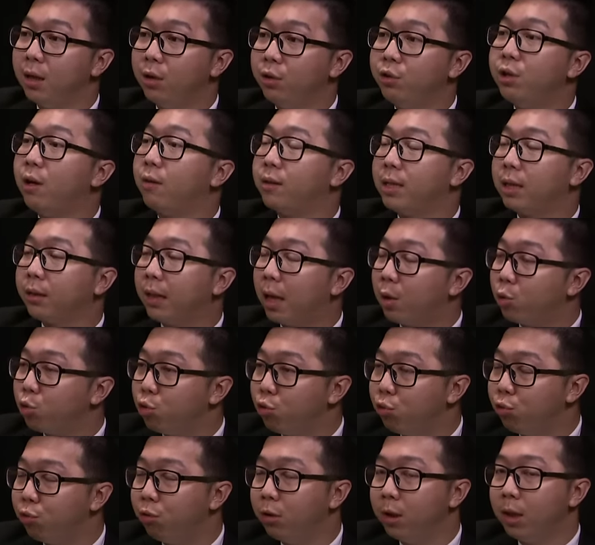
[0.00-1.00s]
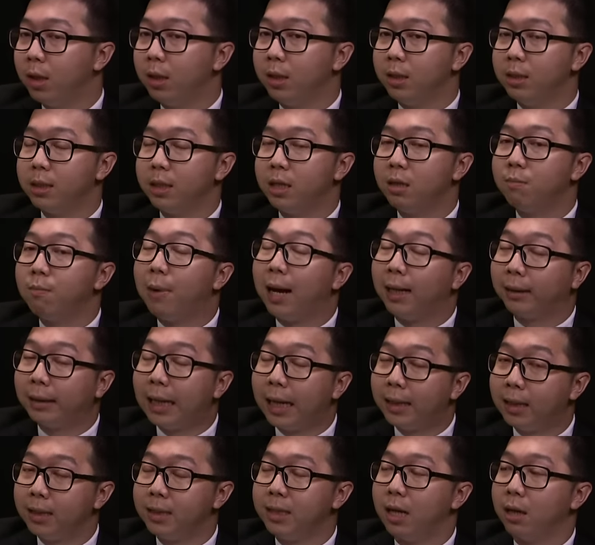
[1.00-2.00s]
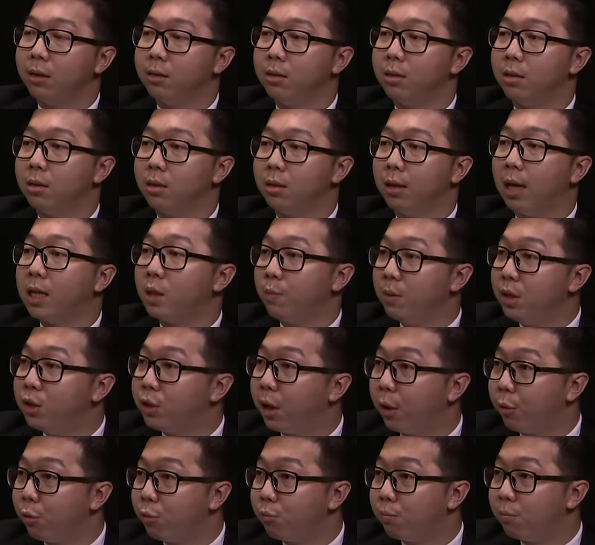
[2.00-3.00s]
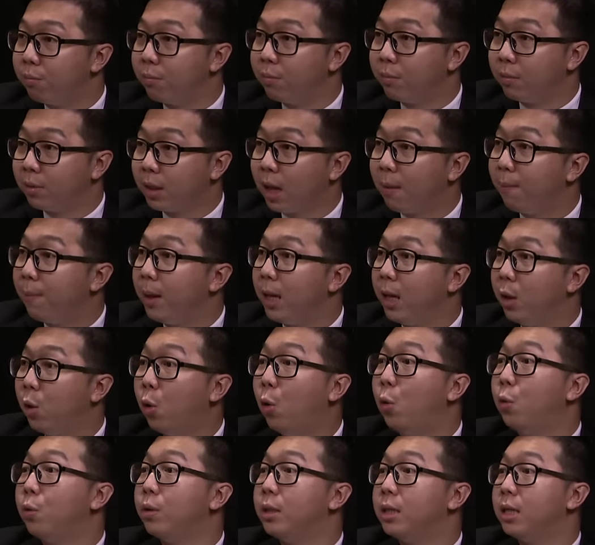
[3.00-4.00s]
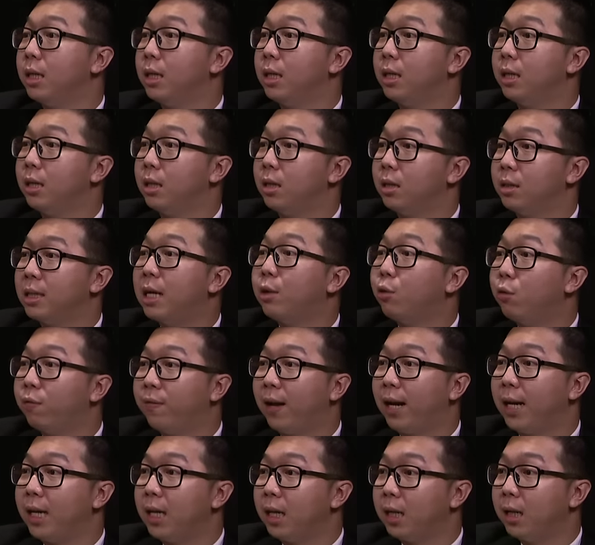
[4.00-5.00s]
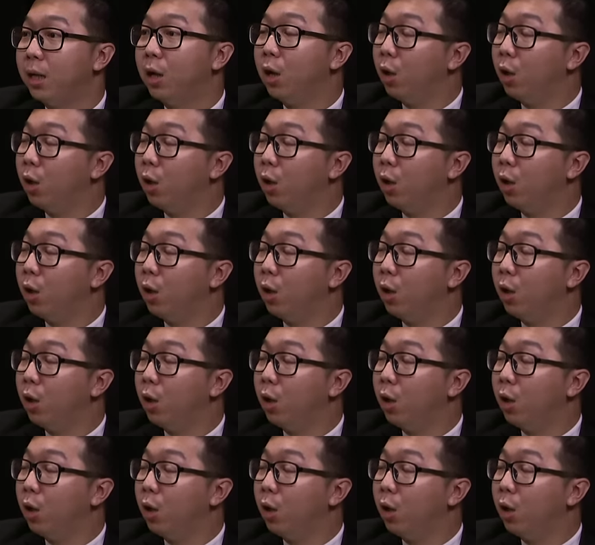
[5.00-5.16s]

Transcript: 就好像当初这个马大的讲师 Asmisharoom，嗯，他被控这个煽动法令，